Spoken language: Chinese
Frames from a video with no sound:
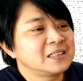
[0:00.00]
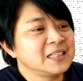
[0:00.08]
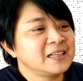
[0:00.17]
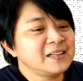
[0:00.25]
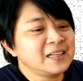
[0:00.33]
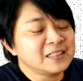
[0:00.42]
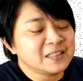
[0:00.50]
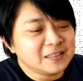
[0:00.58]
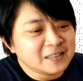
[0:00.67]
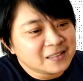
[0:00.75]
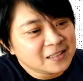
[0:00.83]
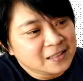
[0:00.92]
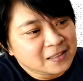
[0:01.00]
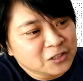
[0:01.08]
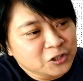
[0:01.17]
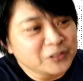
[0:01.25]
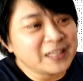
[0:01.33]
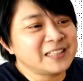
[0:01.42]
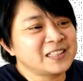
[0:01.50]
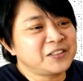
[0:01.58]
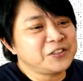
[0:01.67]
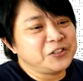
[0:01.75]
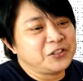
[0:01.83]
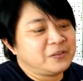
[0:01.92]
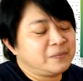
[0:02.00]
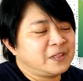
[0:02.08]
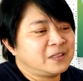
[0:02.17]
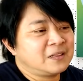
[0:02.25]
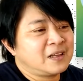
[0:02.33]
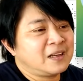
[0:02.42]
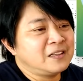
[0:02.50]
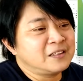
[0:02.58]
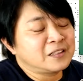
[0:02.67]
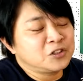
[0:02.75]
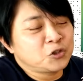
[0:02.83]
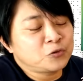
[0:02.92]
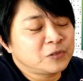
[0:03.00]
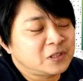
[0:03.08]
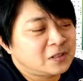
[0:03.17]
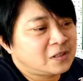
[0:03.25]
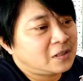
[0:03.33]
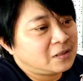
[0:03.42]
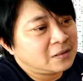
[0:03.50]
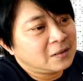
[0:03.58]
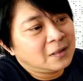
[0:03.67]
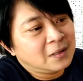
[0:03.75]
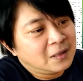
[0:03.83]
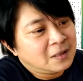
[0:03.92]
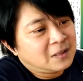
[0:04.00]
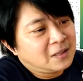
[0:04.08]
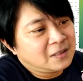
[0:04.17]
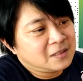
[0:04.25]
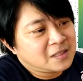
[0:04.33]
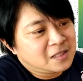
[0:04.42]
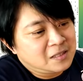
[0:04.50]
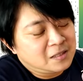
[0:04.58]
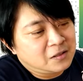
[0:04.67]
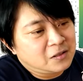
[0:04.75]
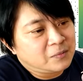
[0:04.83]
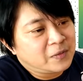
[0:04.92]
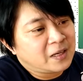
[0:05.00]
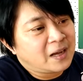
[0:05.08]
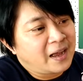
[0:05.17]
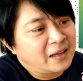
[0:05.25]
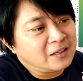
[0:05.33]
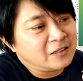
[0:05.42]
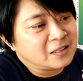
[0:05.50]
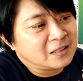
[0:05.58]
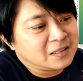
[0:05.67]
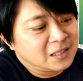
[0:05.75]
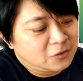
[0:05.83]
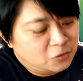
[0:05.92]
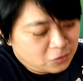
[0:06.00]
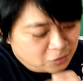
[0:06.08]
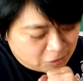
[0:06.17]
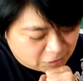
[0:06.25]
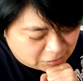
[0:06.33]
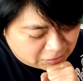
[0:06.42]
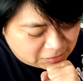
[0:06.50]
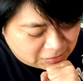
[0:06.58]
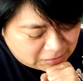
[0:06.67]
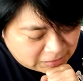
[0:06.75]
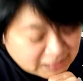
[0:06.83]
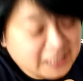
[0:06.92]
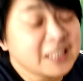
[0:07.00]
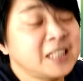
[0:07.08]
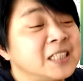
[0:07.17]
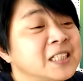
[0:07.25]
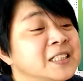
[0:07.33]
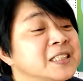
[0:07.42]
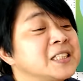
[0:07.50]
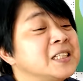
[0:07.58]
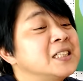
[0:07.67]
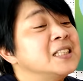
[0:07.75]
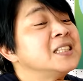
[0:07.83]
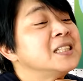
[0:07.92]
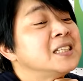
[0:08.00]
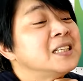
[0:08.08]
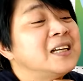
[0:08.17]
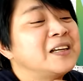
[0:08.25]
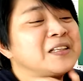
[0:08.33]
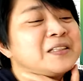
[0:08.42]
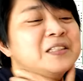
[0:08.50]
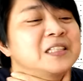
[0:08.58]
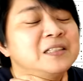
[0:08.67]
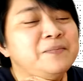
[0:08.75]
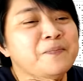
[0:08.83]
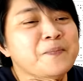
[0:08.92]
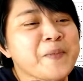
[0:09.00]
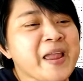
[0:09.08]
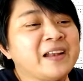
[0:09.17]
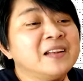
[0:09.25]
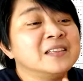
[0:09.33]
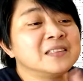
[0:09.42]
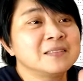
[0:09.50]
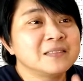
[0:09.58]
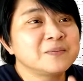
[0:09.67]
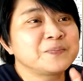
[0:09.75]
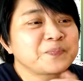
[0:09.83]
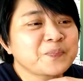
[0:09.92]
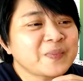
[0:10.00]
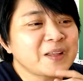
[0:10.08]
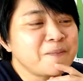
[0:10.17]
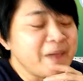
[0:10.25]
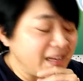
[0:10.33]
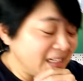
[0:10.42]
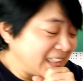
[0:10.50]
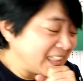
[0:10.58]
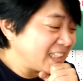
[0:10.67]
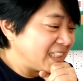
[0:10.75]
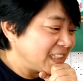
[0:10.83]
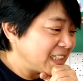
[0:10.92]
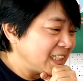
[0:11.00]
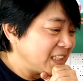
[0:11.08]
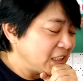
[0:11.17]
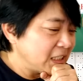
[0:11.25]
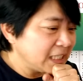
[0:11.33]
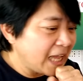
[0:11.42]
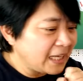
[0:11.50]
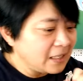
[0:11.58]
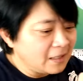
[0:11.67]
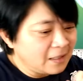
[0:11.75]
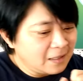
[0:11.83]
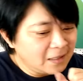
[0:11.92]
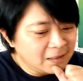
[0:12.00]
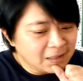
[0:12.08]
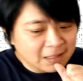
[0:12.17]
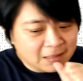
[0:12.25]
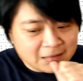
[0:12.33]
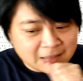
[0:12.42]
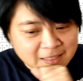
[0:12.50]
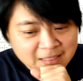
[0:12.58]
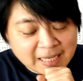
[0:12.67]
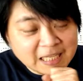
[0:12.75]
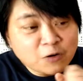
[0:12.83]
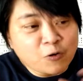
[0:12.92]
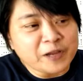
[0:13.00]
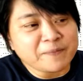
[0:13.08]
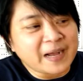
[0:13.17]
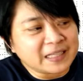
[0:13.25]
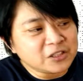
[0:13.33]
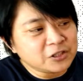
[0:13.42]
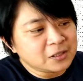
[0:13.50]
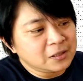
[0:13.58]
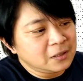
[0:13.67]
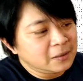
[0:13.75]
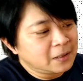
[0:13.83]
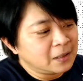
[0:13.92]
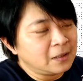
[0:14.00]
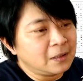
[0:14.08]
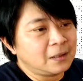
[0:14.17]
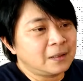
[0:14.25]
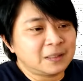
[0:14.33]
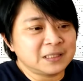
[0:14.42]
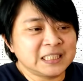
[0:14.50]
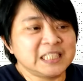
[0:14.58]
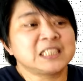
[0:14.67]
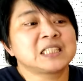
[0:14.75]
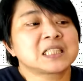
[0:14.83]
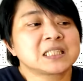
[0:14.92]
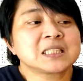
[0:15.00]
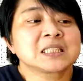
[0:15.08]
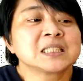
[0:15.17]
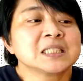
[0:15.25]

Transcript: 下压神社就在森林里面，它有一个鸠之森。那个森林里面还有一个叫做和和神社，是美人美人神社，就是它的它的会马就是一个镜子，